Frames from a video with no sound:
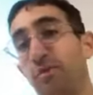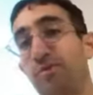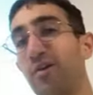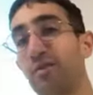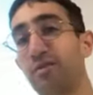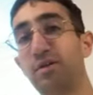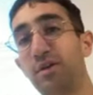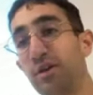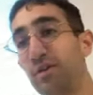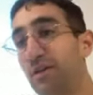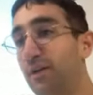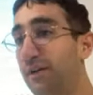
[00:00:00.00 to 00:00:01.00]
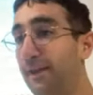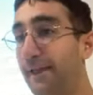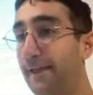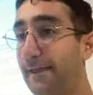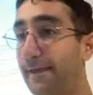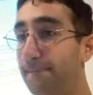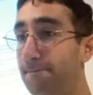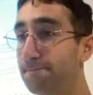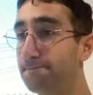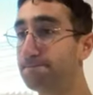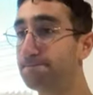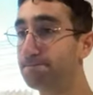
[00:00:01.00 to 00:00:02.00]
pero un poco mejor. Mm.
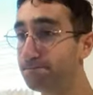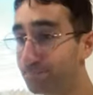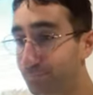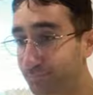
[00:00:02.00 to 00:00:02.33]
Em,